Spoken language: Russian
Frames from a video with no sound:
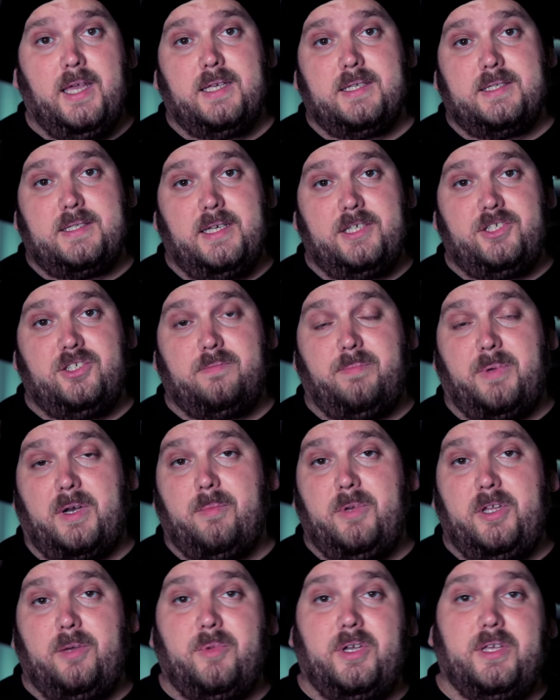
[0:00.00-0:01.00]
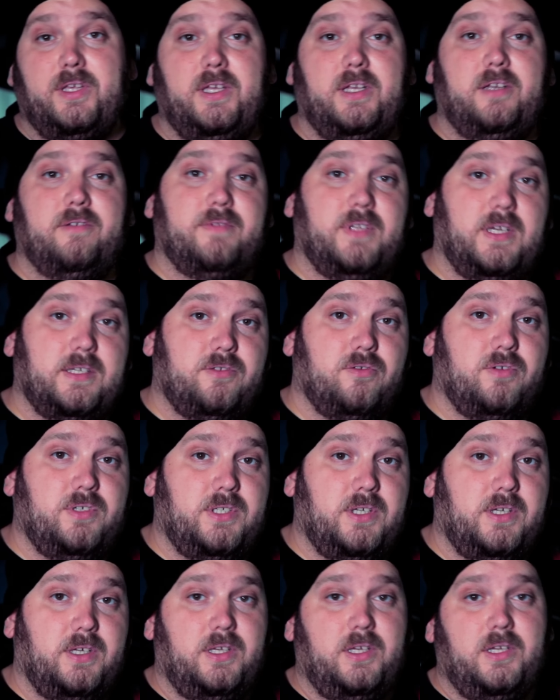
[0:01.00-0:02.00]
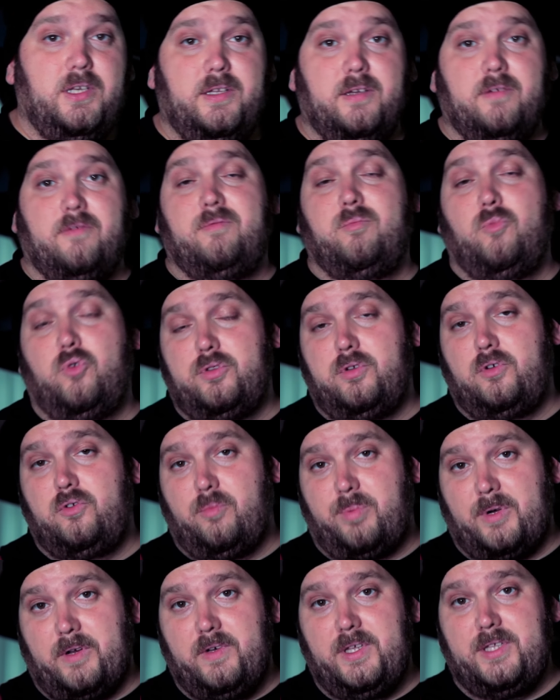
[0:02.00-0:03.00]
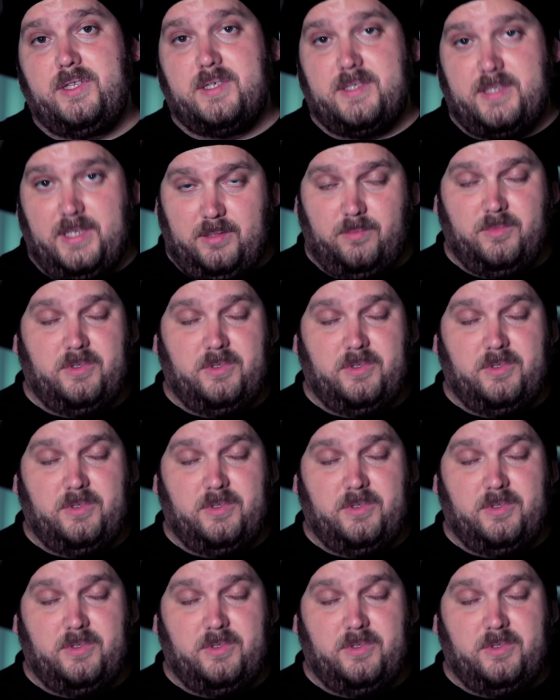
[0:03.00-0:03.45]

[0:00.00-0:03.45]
значит проблема или в насосе, или в модуле управления задним